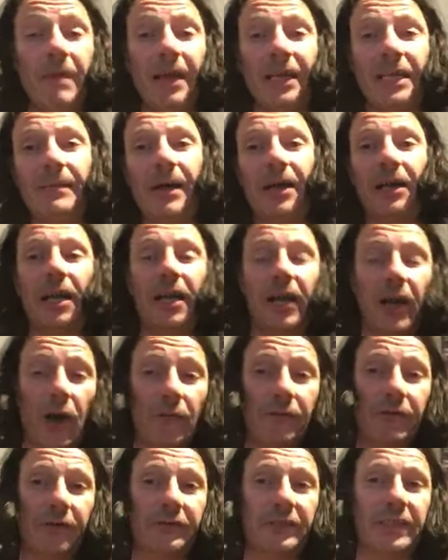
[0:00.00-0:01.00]
hätte ich mal
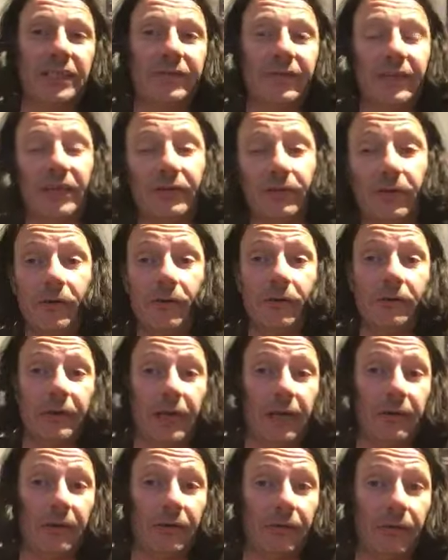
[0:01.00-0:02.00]
gekauft, kostet 200 Euro,
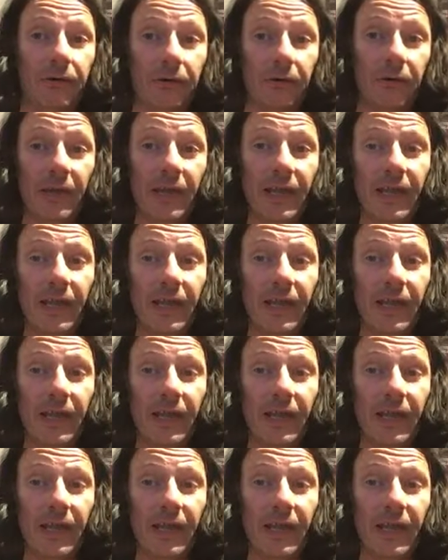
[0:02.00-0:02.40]
300 Euro.